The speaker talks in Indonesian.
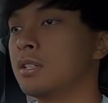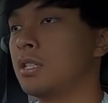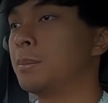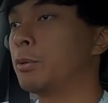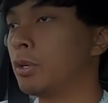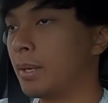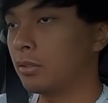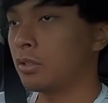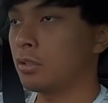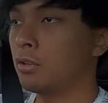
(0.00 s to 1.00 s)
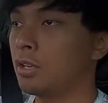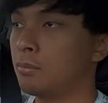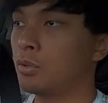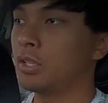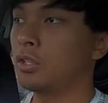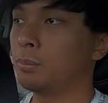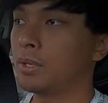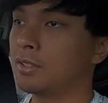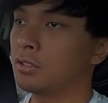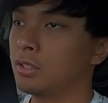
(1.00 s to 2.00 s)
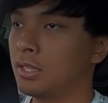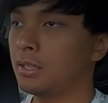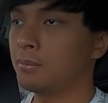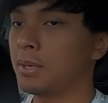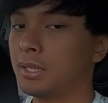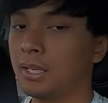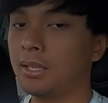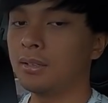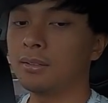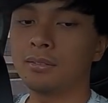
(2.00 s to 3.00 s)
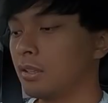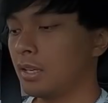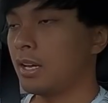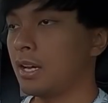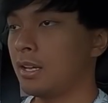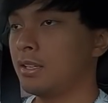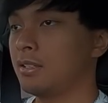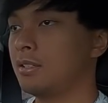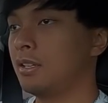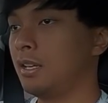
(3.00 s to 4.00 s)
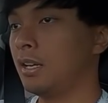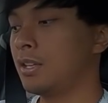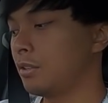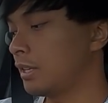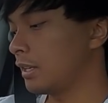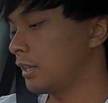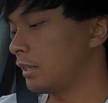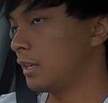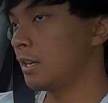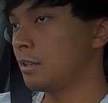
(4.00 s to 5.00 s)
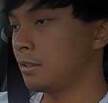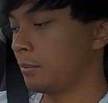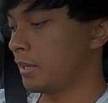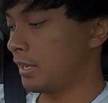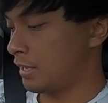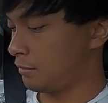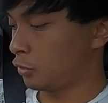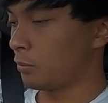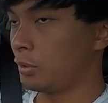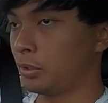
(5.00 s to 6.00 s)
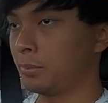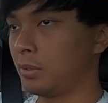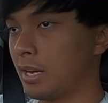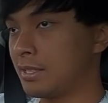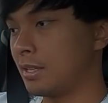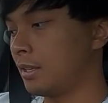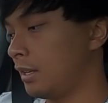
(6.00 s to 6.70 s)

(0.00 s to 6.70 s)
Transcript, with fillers: si power back doornya doang mau dihidupin atau dimatiin oke ya jadi lanjut lagi kita ke bagian tombol-tombol kaca